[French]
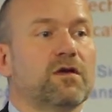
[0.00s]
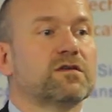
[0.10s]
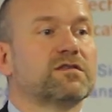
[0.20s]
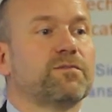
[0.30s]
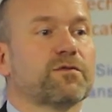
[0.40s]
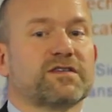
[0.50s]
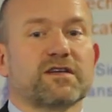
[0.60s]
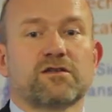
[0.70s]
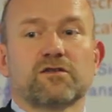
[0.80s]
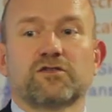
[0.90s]
C'est pour
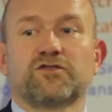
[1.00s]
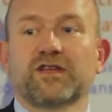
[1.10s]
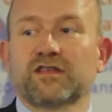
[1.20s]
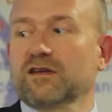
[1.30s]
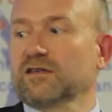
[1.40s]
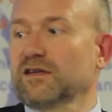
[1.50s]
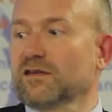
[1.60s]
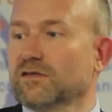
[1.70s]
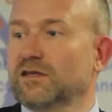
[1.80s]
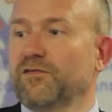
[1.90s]
ça que je vais être très
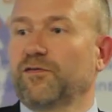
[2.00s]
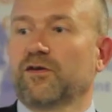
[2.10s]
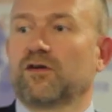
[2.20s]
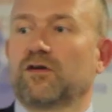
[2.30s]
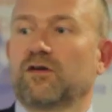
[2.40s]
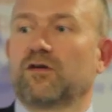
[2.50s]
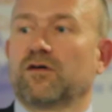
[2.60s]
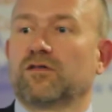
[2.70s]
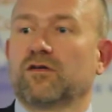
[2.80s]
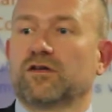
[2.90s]
attentif
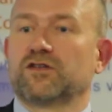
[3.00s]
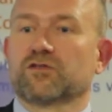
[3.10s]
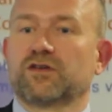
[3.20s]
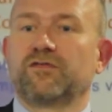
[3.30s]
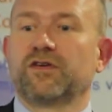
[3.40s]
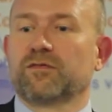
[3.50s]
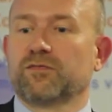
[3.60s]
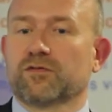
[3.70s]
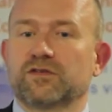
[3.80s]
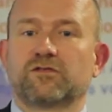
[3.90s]
euh, dans les jours qui viennent
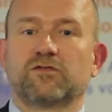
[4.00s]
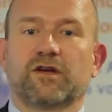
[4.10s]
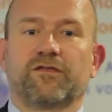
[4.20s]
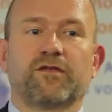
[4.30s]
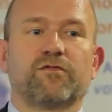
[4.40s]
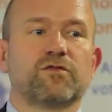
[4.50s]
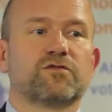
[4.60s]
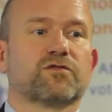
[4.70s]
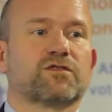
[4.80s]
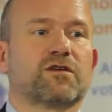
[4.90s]
pour discuter avec vous
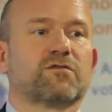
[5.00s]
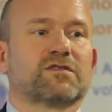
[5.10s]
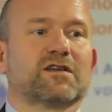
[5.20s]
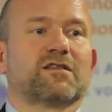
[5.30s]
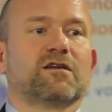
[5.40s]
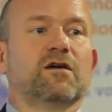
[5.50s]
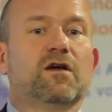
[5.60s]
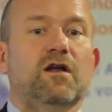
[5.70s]
sur ce qui concerne